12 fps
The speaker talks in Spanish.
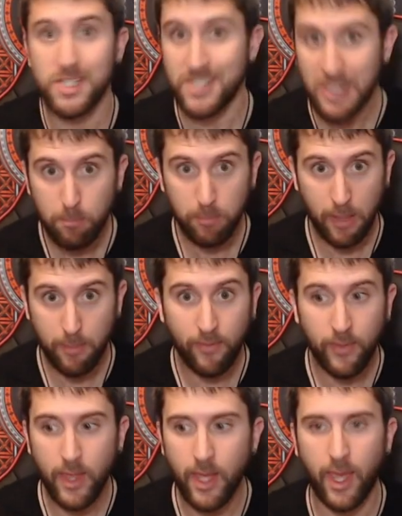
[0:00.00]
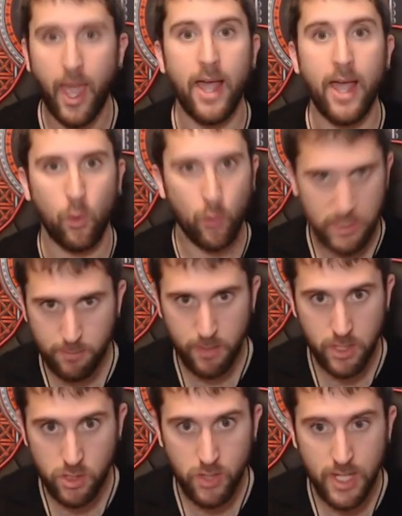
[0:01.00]
simplemente que hay algunas
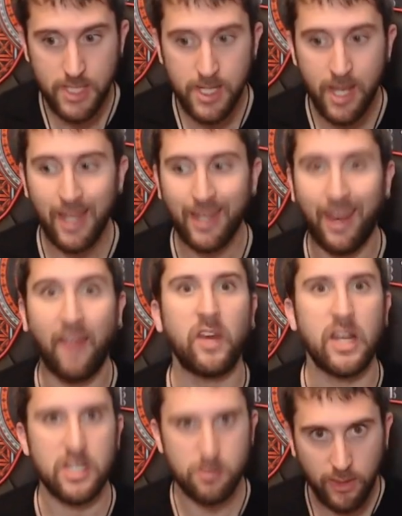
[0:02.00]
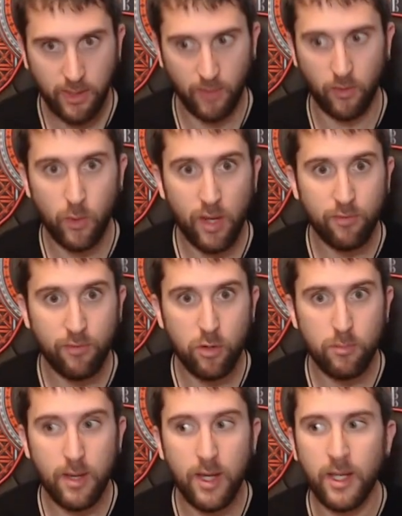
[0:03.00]
personas que transmiten de una
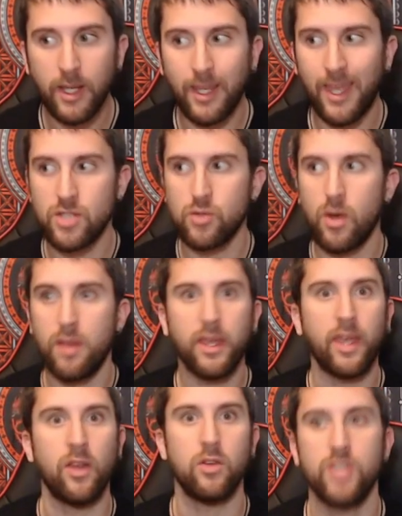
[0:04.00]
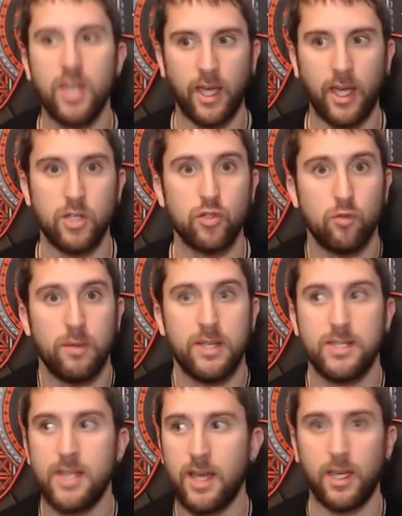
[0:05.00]
forma que eso hace que nos llegue su
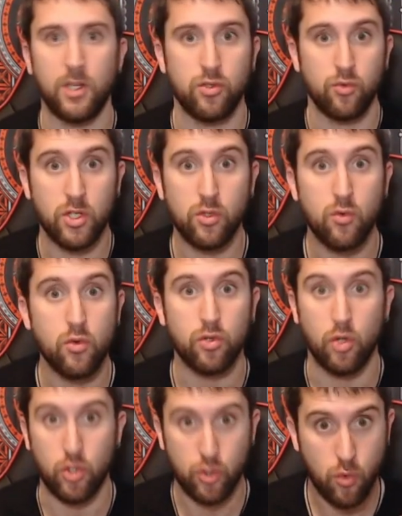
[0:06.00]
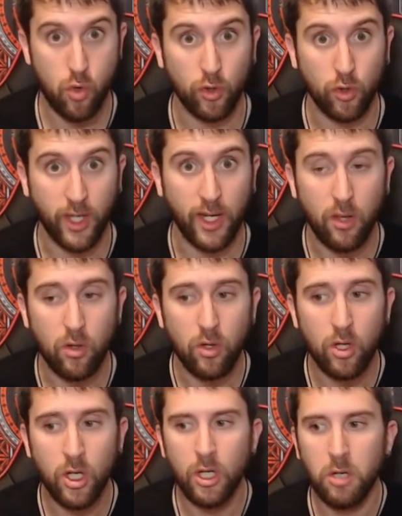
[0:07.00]
mensaje, su discurso, su
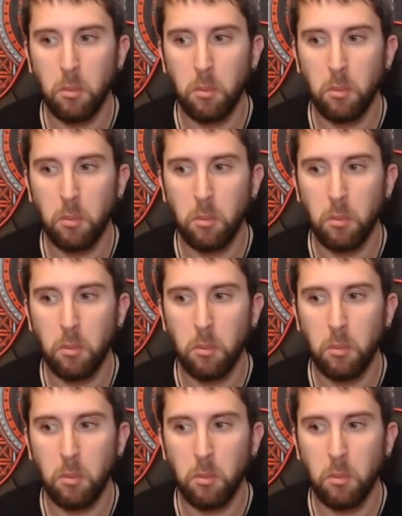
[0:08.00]
contenido